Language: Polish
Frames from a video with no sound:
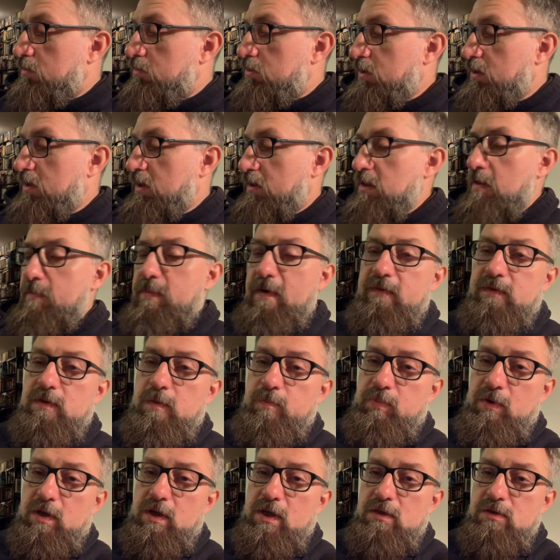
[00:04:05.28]
Czyli tak naprawdę
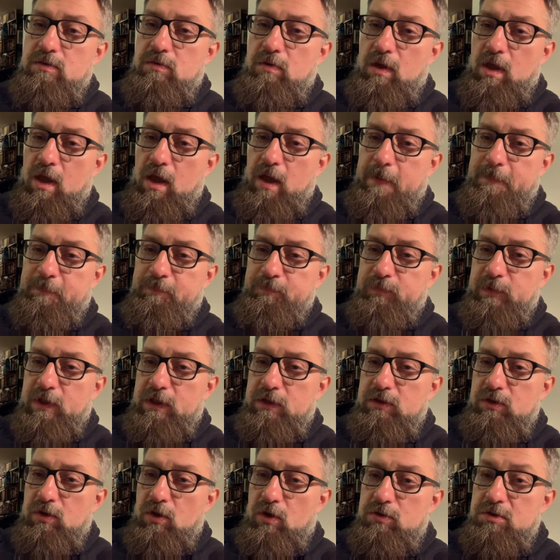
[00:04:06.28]
pokazuje
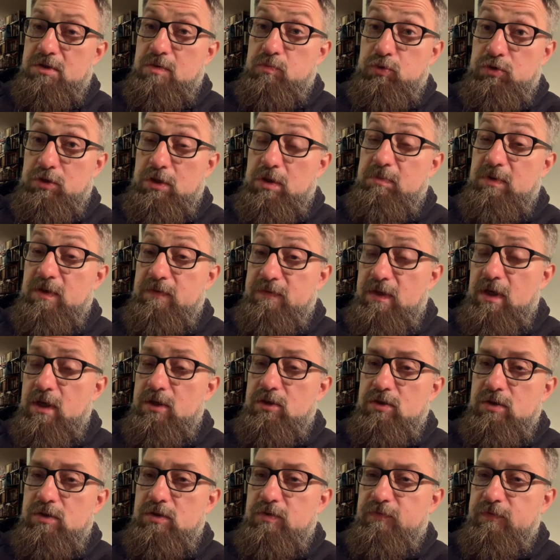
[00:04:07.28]
to, że musimy
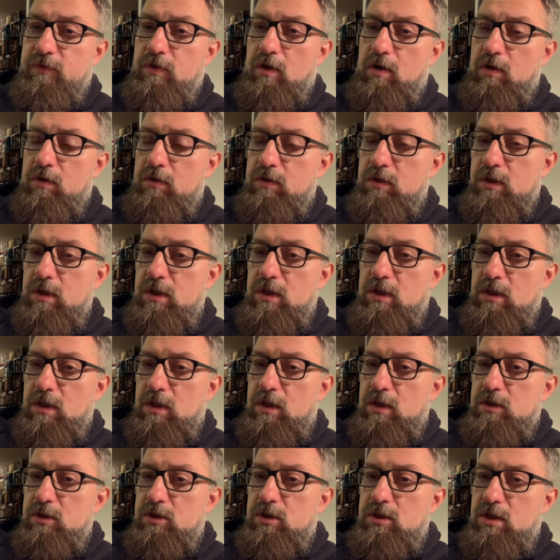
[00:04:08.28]
wierzyć w to,
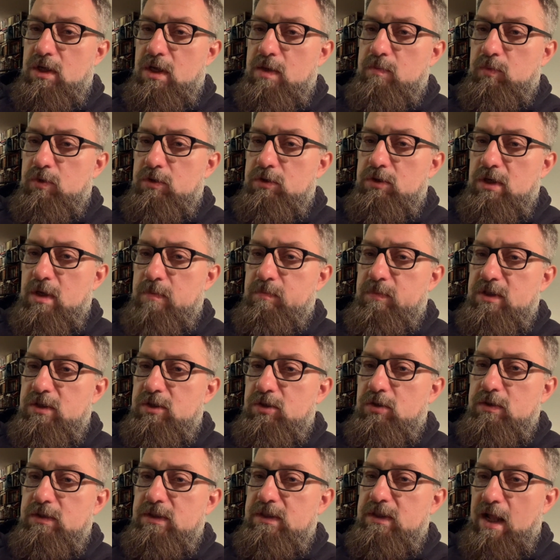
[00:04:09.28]
że możemy
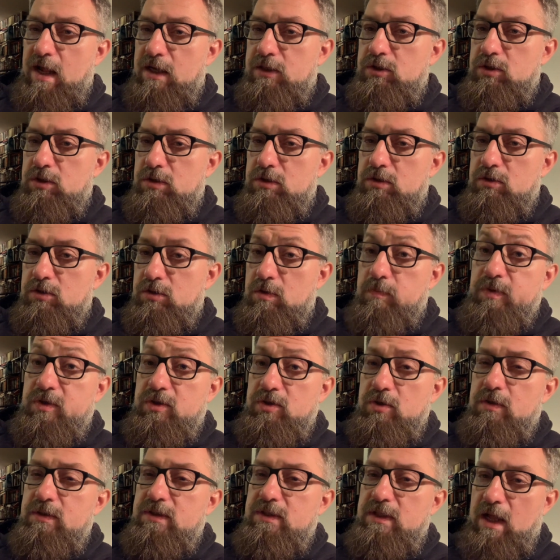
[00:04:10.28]
coś znaczyć, żeby
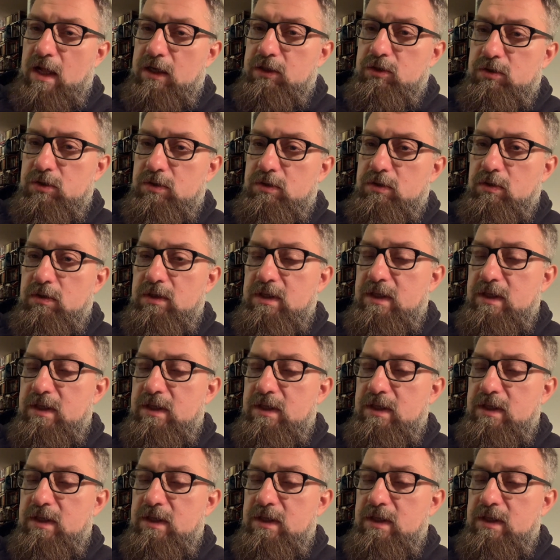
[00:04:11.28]
coś znaczyć.